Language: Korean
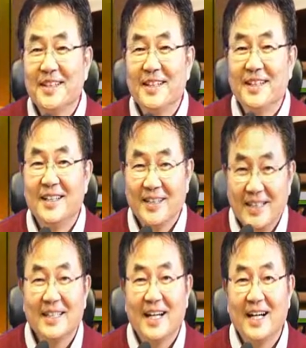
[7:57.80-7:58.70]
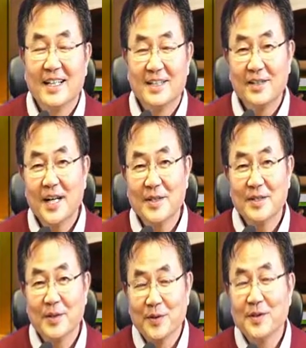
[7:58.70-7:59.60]
어, 있다. 그걸 하기
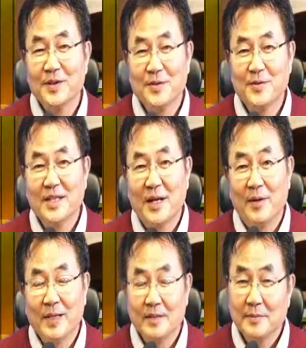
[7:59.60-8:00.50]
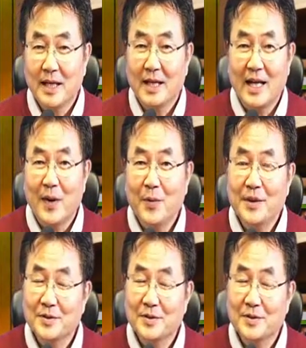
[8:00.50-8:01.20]
위해서 어떤 기술이 나와야 돼? 지금 다 나온 기술